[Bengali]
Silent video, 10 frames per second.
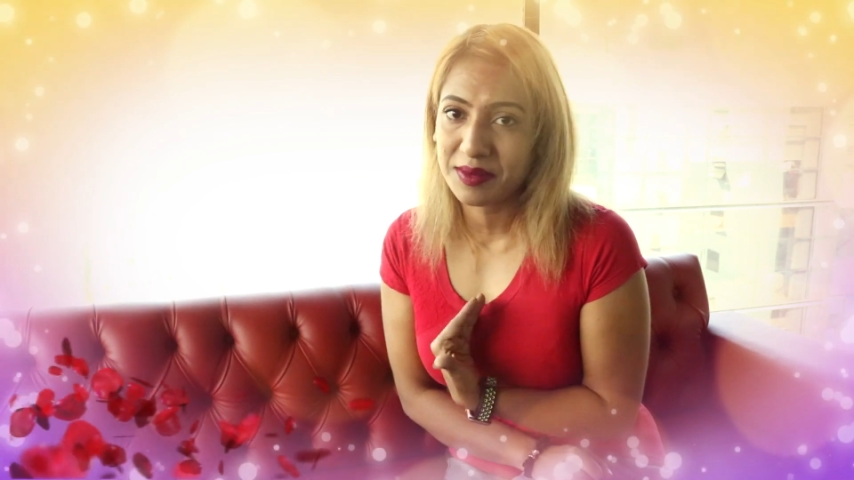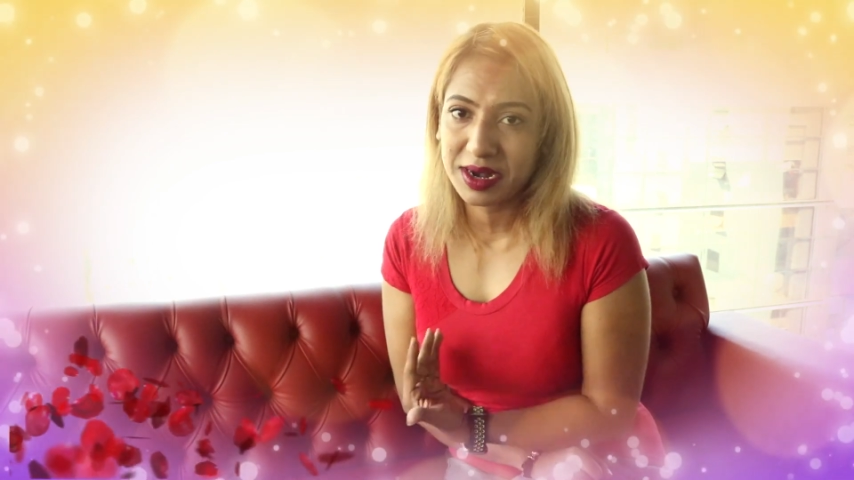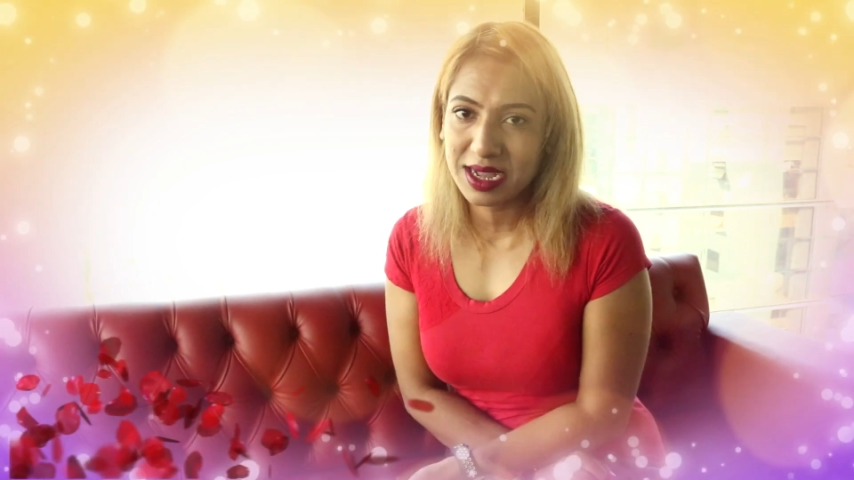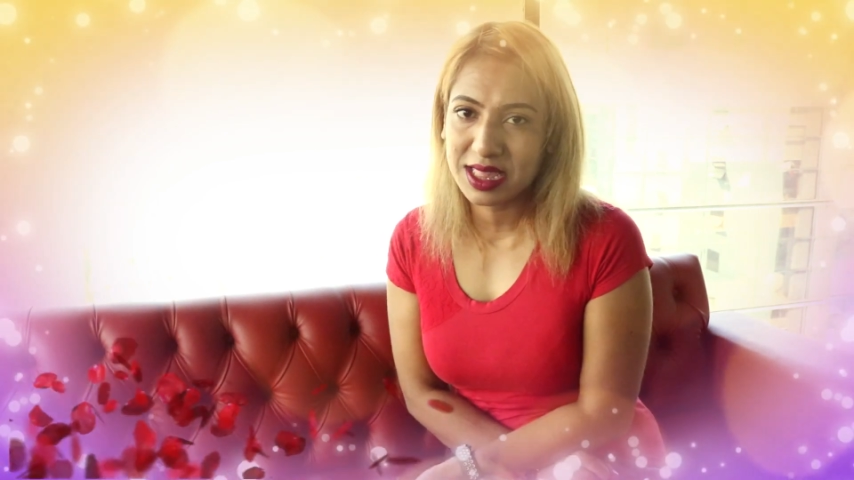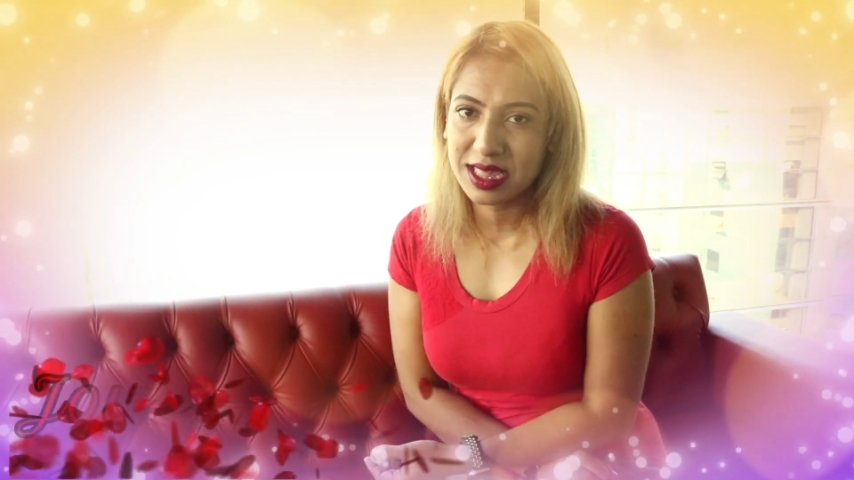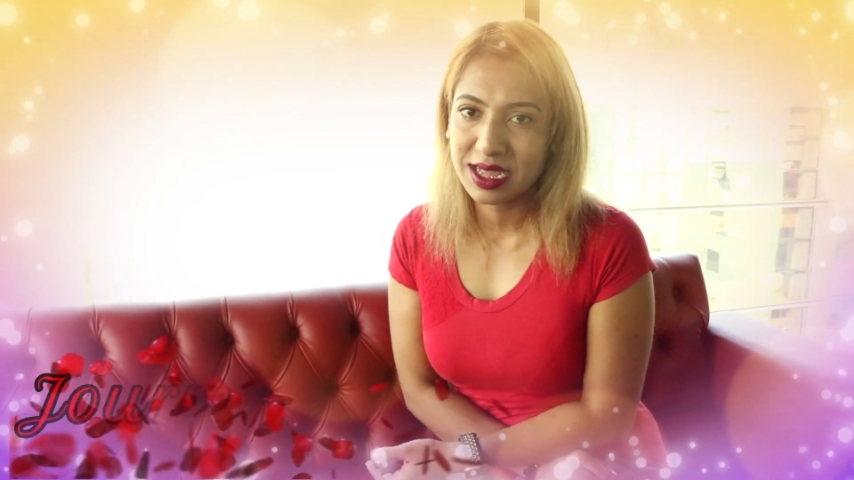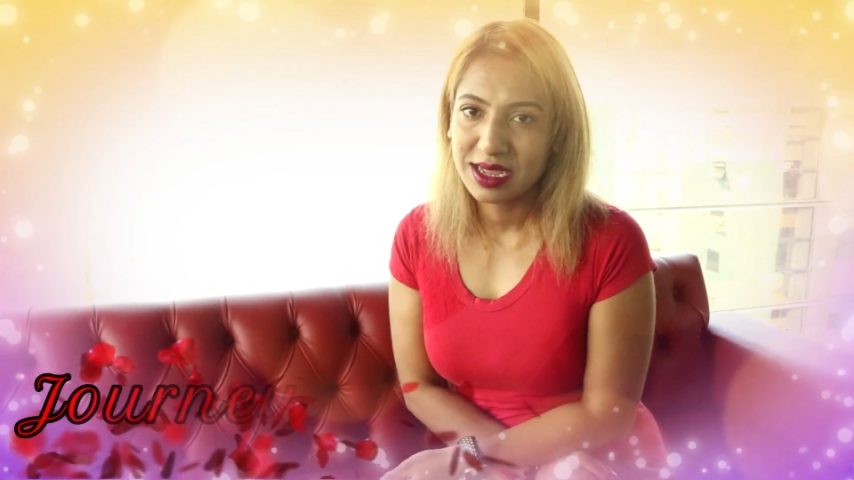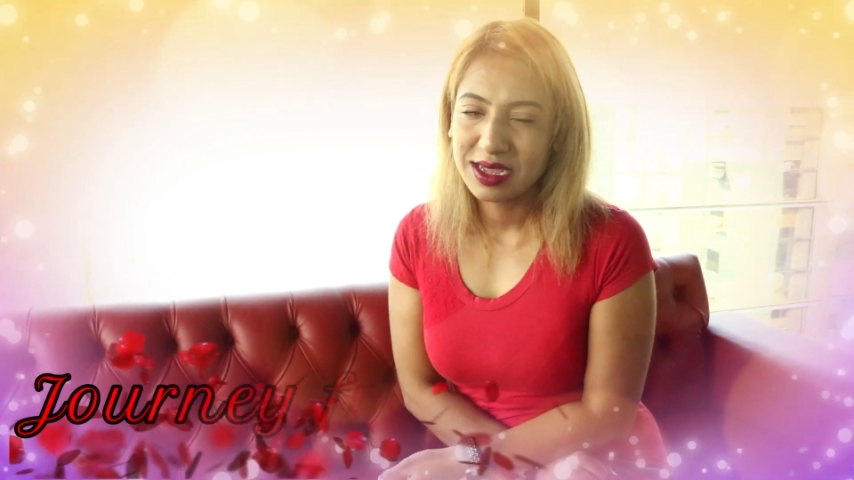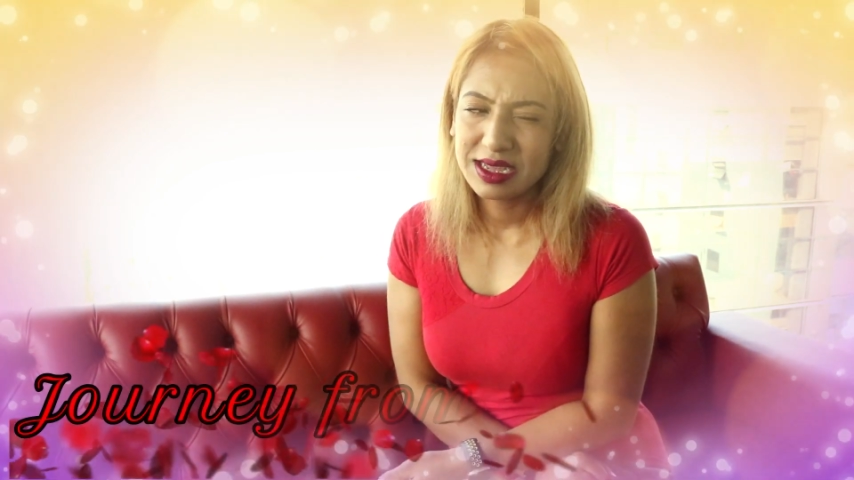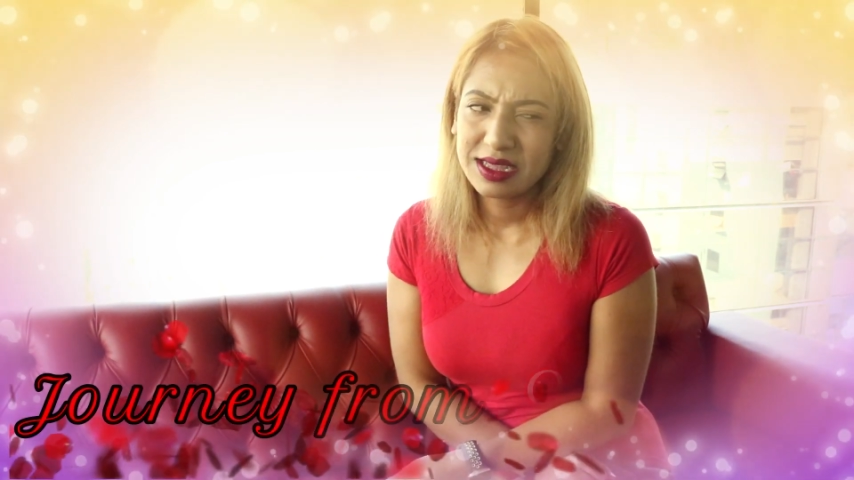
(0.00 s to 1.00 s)
আমার কাছে
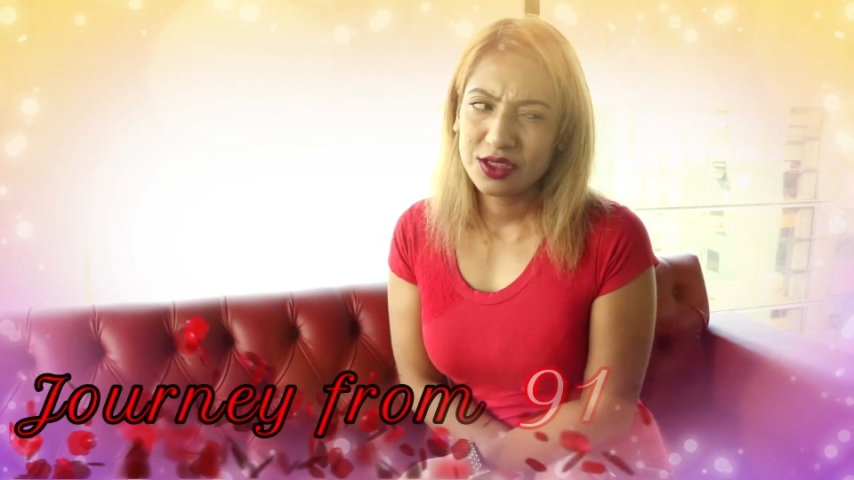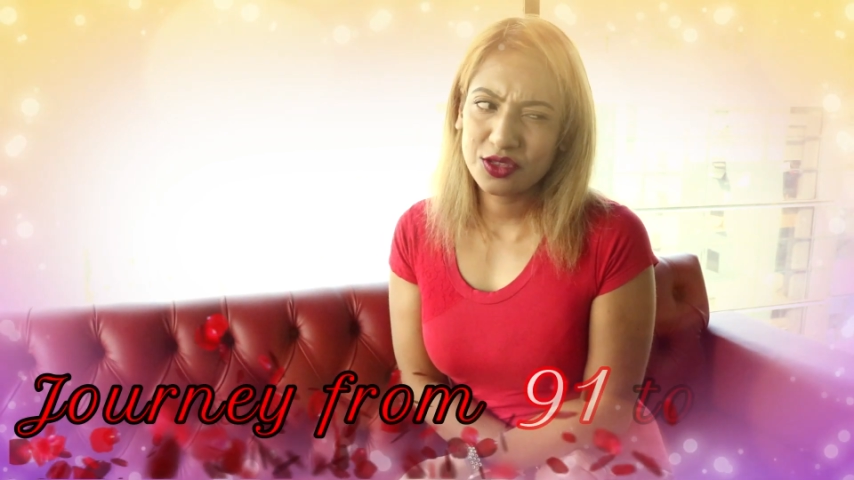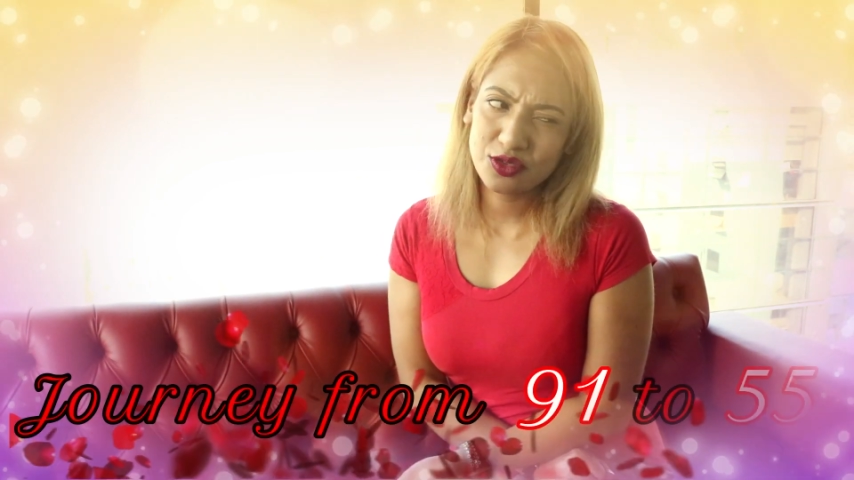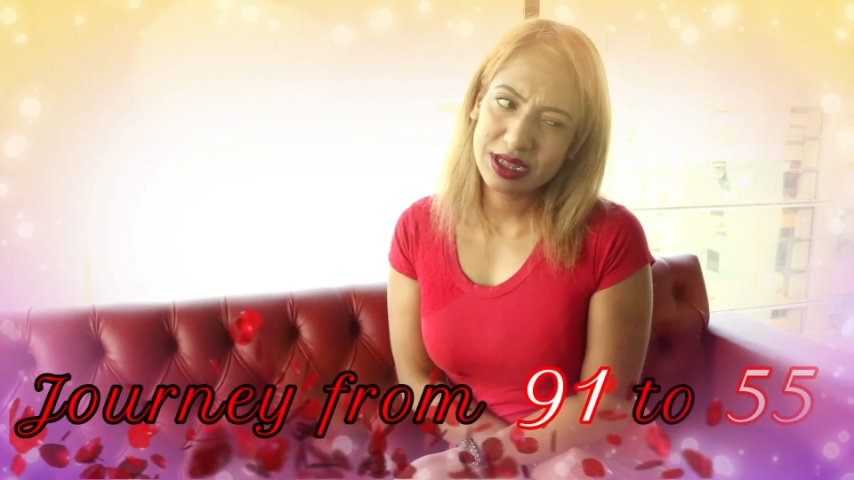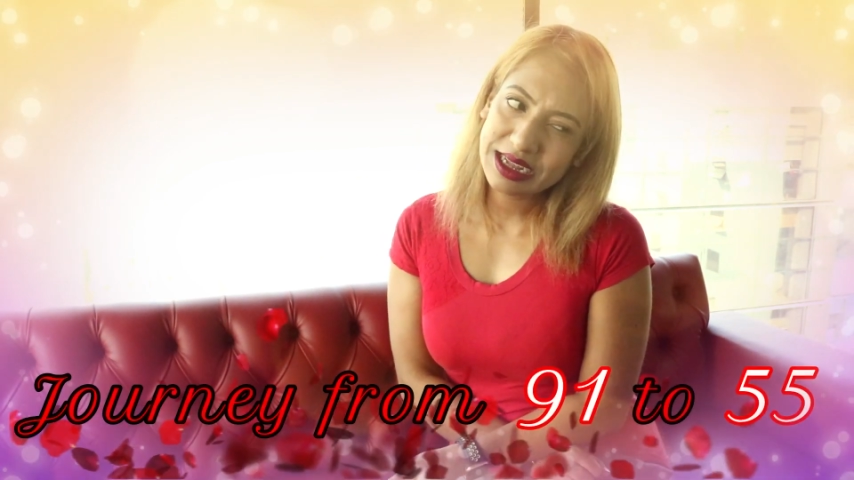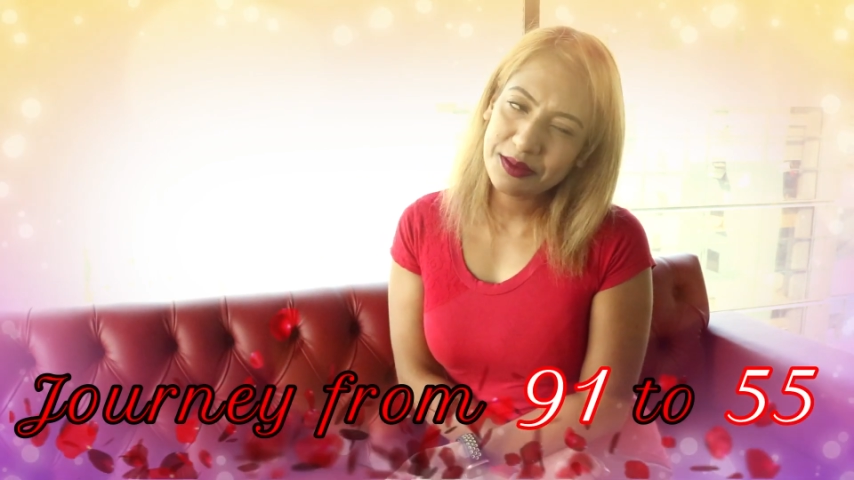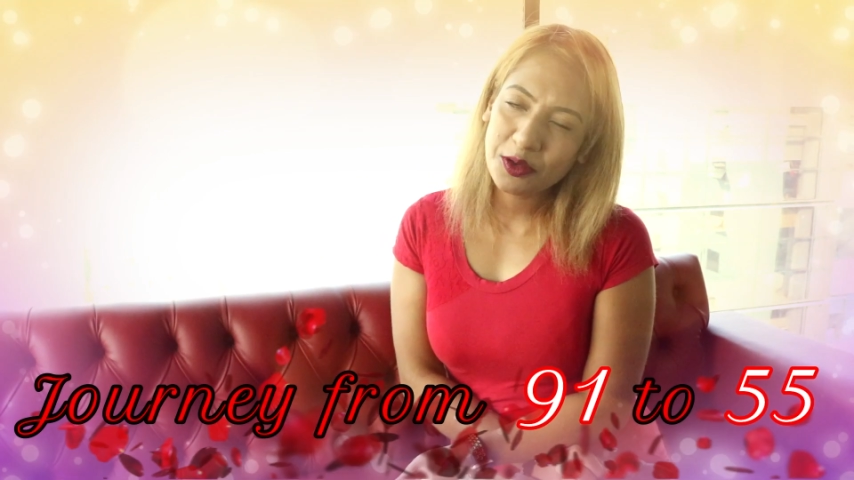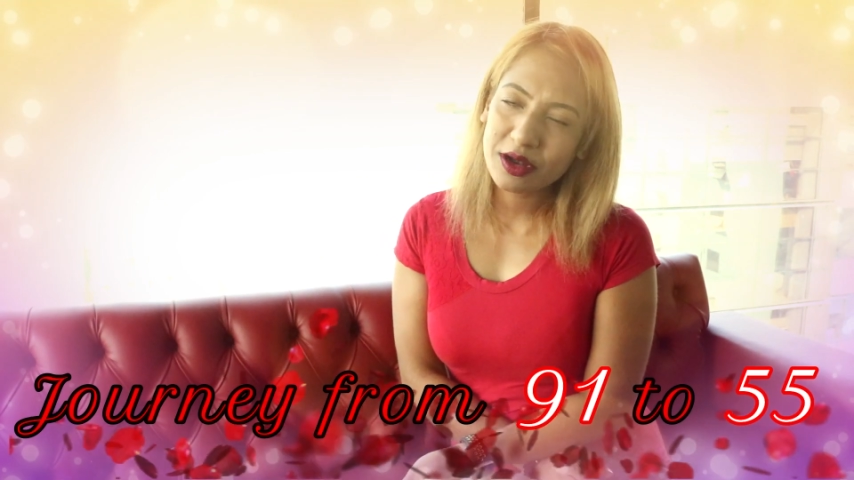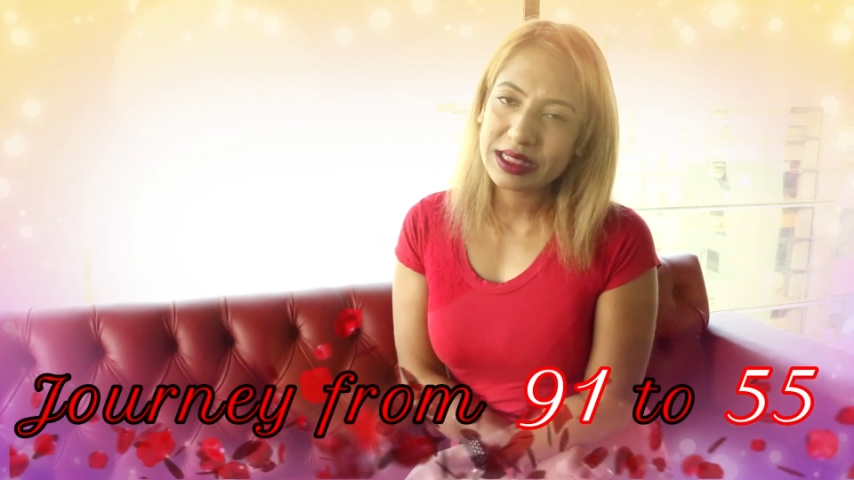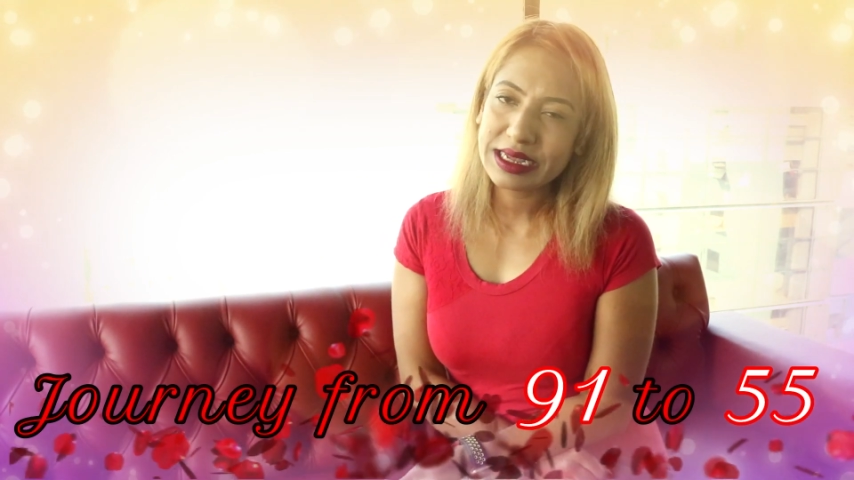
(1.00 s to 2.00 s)
সো দিনের
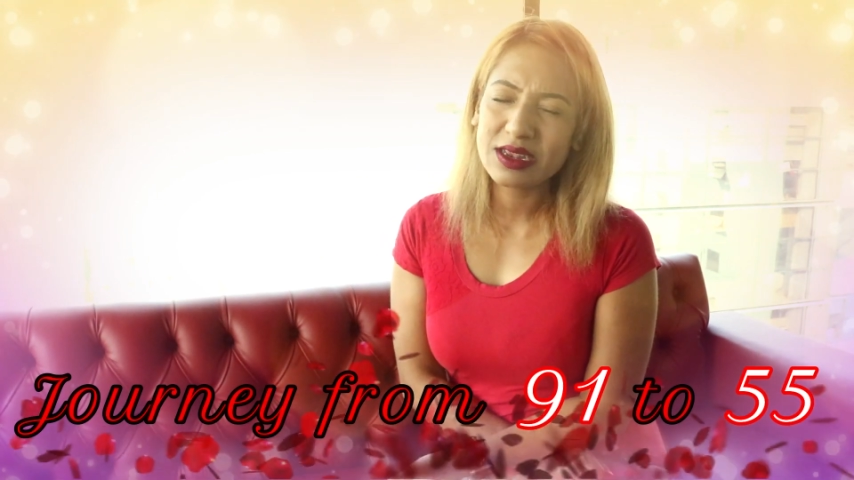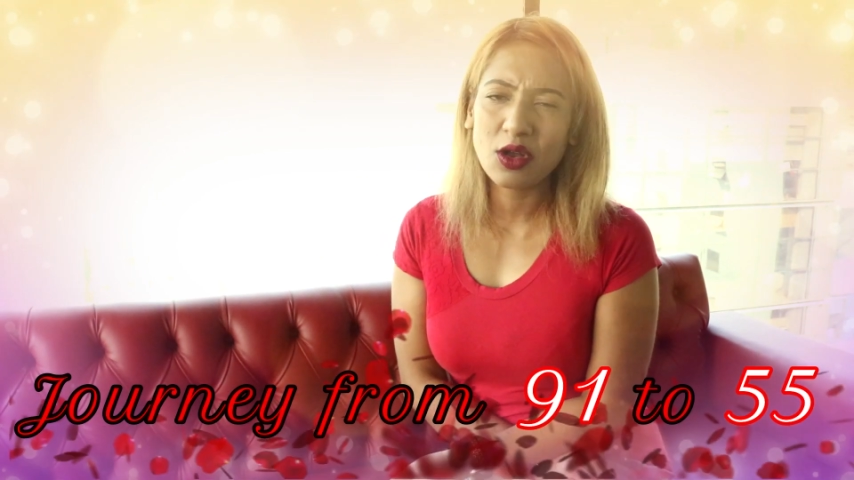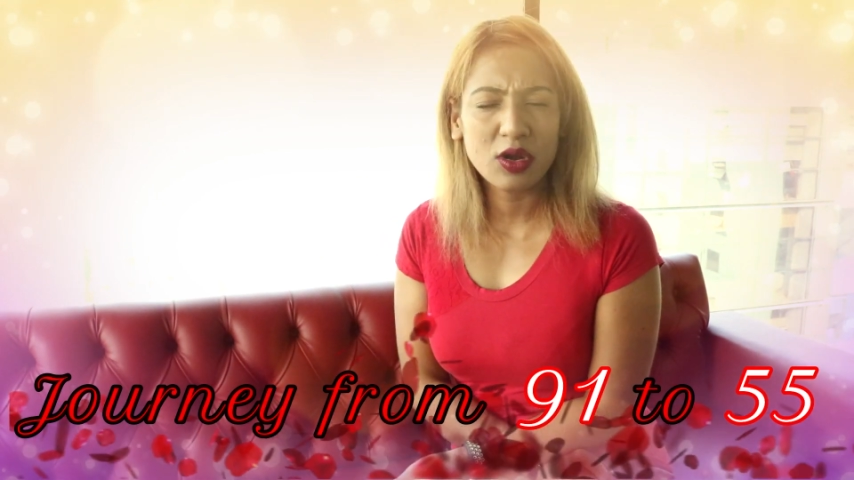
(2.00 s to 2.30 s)
পর দিন